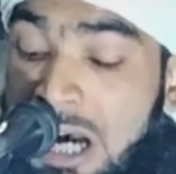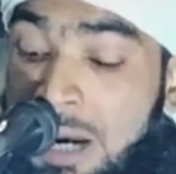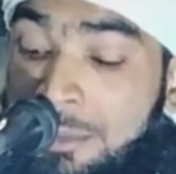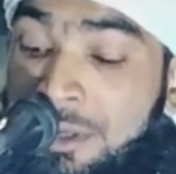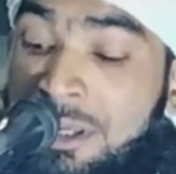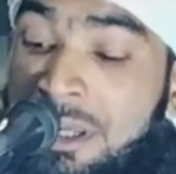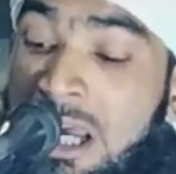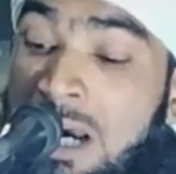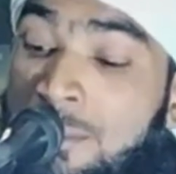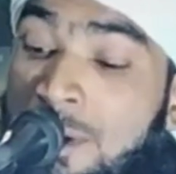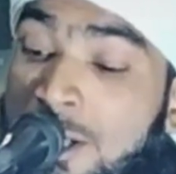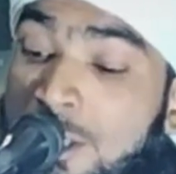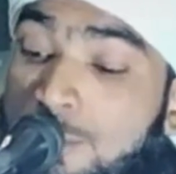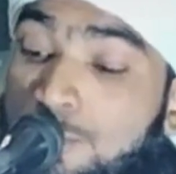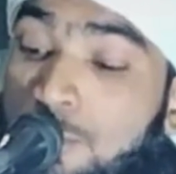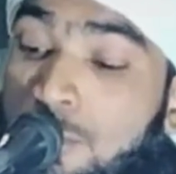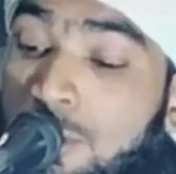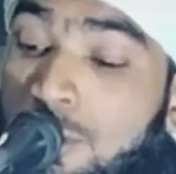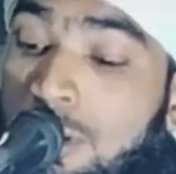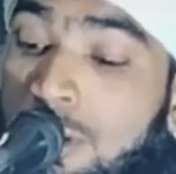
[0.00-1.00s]
আমি নামাজ
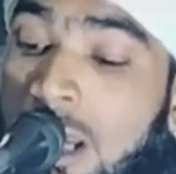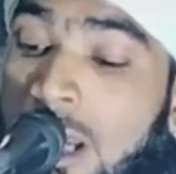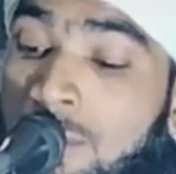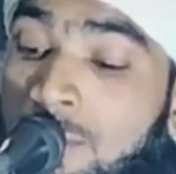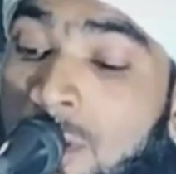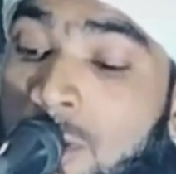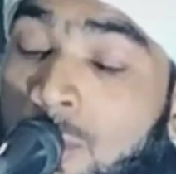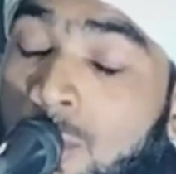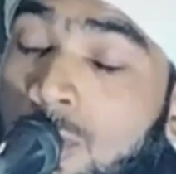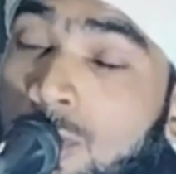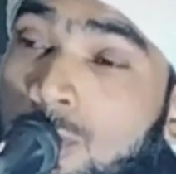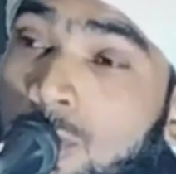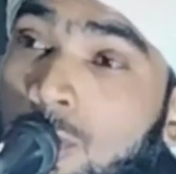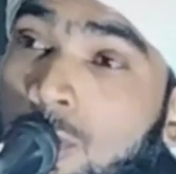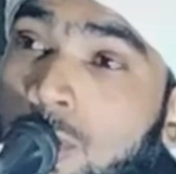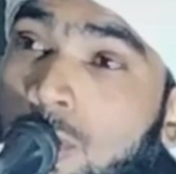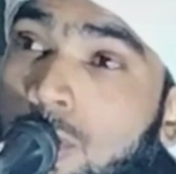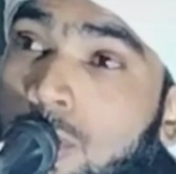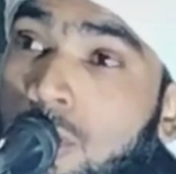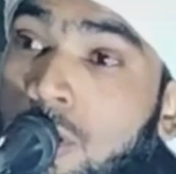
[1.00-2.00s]
পড়লাম হুজুর
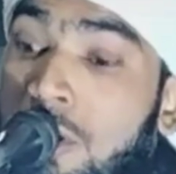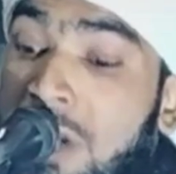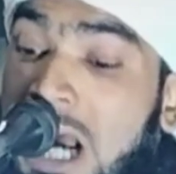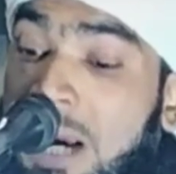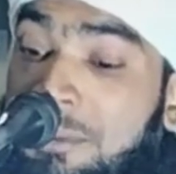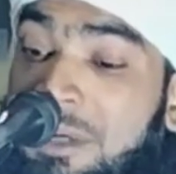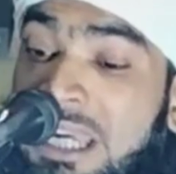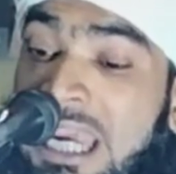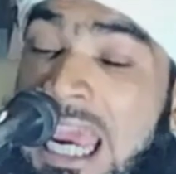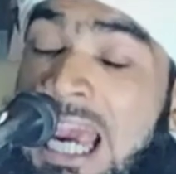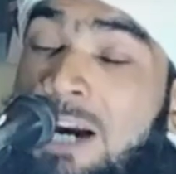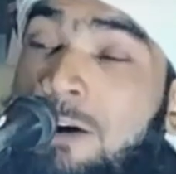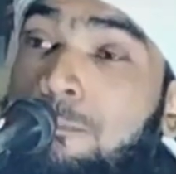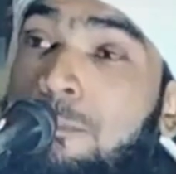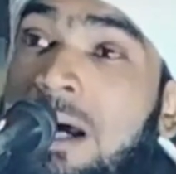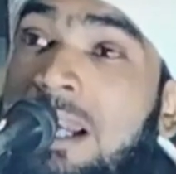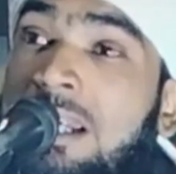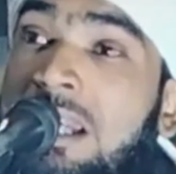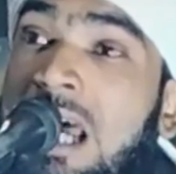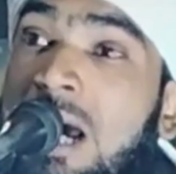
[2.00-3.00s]
গো আমি
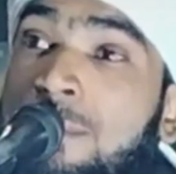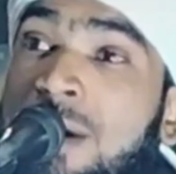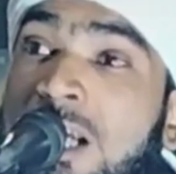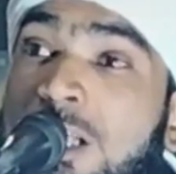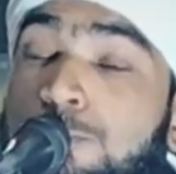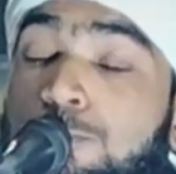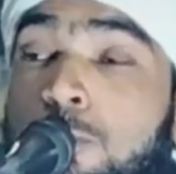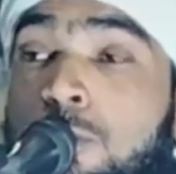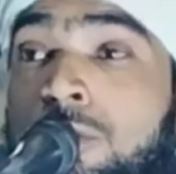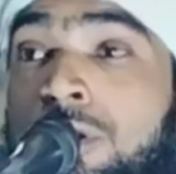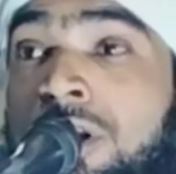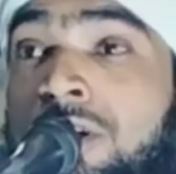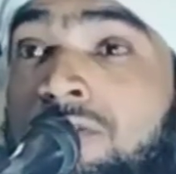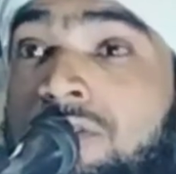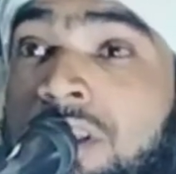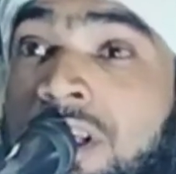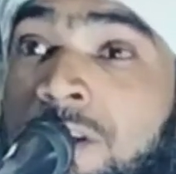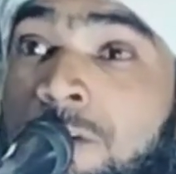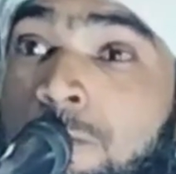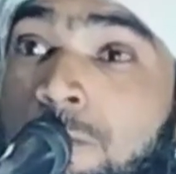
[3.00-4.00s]
একবার নামাজ পড়ি
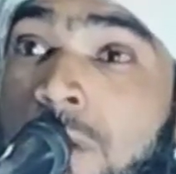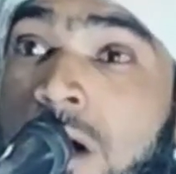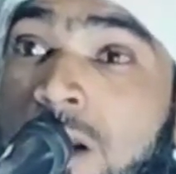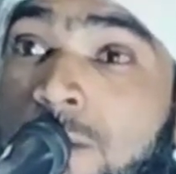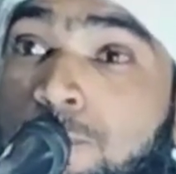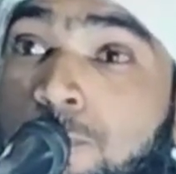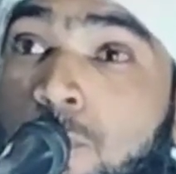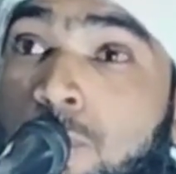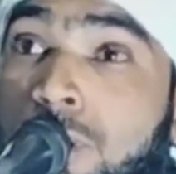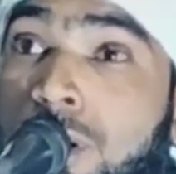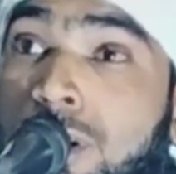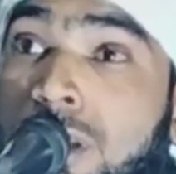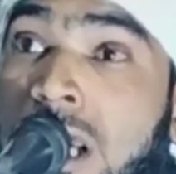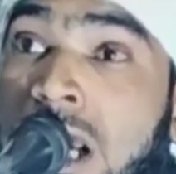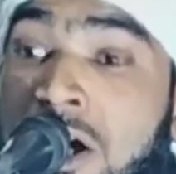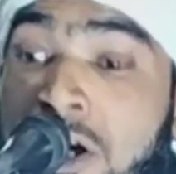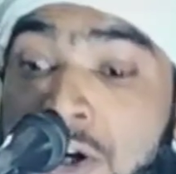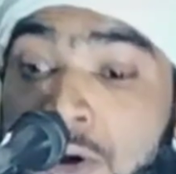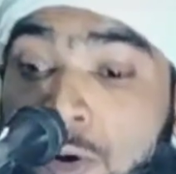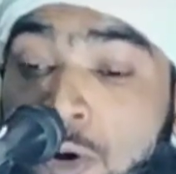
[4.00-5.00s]
তিনবার পড়ি না
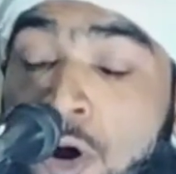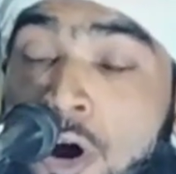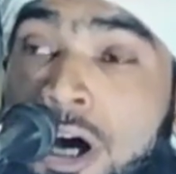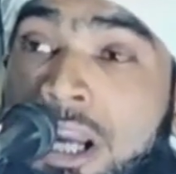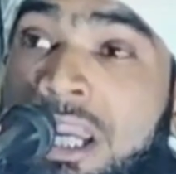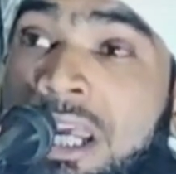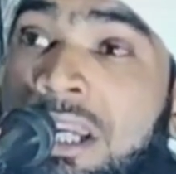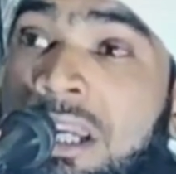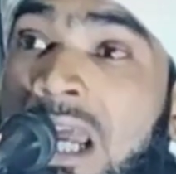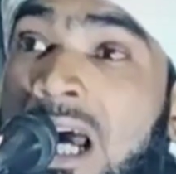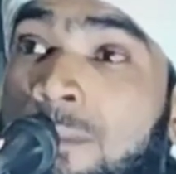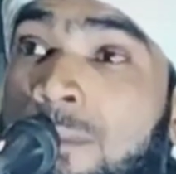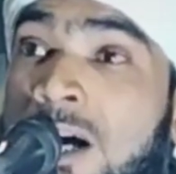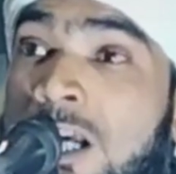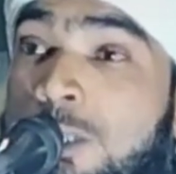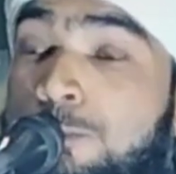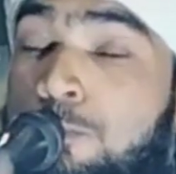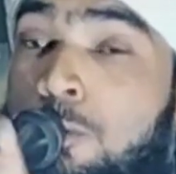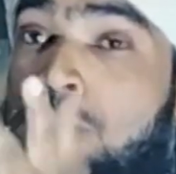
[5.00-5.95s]
ঘরে নামাজ